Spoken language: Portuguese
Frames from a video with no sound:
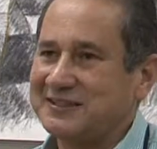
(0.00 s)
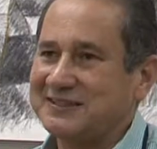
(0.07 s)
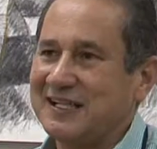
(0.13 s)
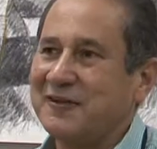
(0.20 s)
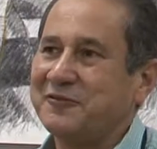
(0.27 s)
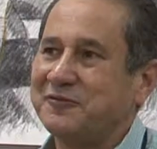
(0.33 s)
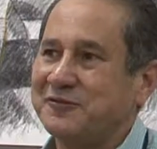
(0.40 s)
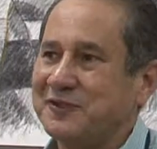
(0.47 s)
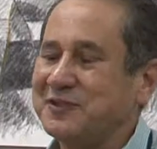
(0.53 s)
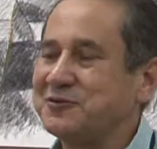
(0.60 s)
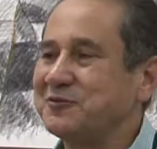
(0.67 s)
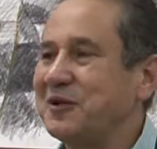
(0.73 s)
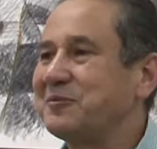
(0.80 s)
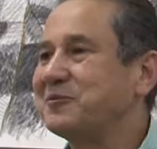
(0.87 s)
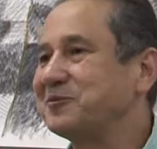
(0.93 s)
e já fiz
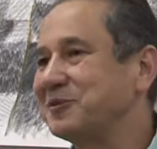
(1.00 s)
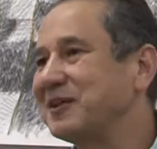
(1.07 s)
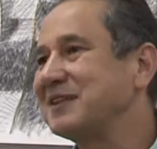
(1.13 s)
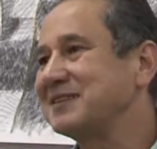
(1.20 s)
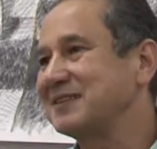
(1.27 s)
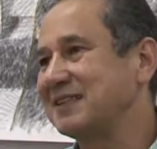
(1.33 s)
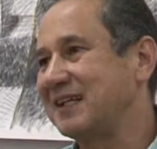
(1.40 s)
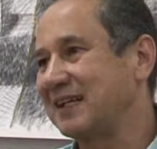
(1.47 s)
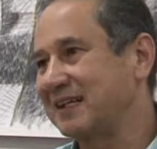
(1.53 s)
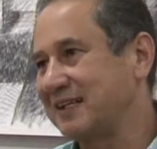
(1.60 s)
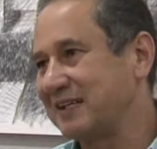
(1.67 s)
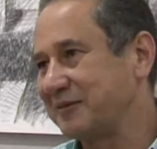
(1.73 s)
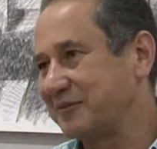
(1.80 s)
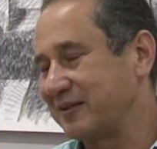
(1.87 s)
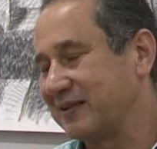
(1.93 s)
uma mudança na
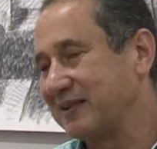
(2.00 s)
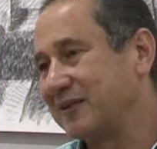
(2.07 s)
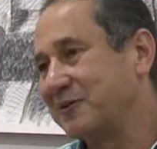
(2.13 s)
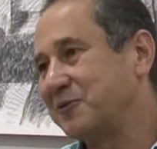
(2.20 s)
Câmara,